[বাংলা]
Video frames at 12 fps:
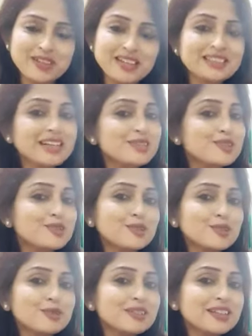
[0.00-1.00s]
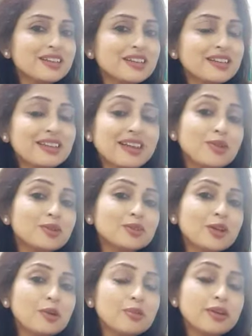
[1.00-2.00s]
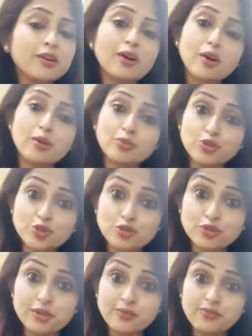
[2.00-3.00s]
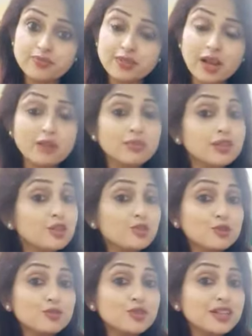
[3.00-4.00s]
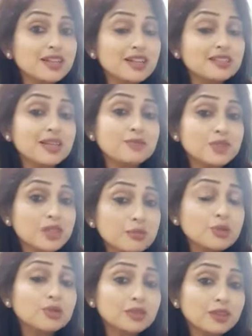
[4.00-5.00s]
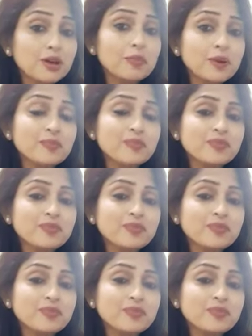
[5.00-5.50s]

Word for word: আর তার জন্য তোমাদের কি করতে হবে অবশ্যই আমার ইউটিউব চ্যানেলকে সাবস্ক্রাইব করতে হবে